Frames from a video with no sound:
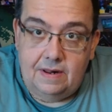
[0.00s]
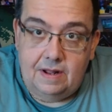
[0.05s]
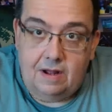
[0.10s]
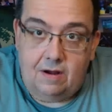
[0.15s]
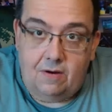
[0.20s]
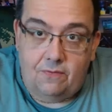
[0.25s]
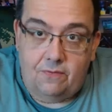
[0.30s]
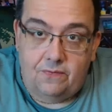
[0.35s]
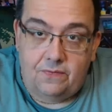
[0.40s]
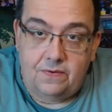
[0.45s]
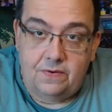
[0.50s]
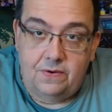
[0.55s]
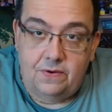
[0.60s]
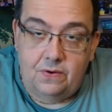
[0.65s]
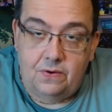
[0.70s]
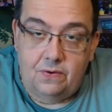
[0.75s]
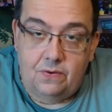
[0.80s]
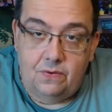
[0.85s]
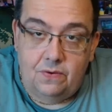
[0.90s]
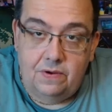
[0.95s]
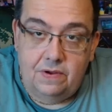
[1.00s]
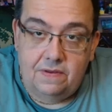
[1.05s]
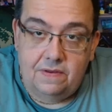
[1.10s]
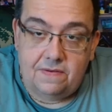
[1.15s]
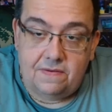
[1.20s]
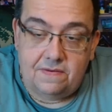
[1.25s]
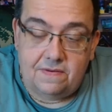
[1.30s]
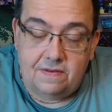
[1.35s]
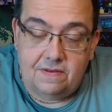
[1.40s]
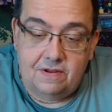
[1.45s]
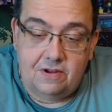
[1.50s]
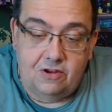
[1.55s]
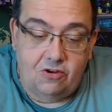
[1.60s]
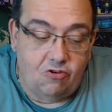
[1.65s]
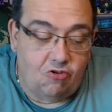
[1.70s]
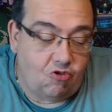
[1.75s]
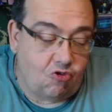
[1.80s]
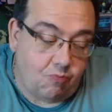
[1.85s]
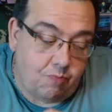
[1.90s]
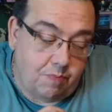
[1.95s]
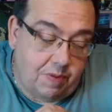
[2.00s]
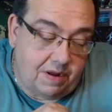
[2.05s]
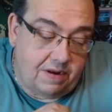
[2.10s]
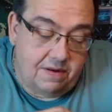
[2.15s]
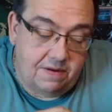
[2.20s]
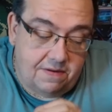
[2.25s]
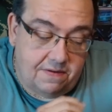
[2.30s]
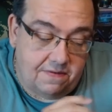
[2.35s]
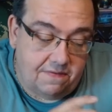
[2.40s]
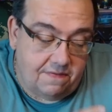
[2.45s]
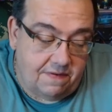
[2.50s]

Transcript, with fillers: auf Neues gespannt,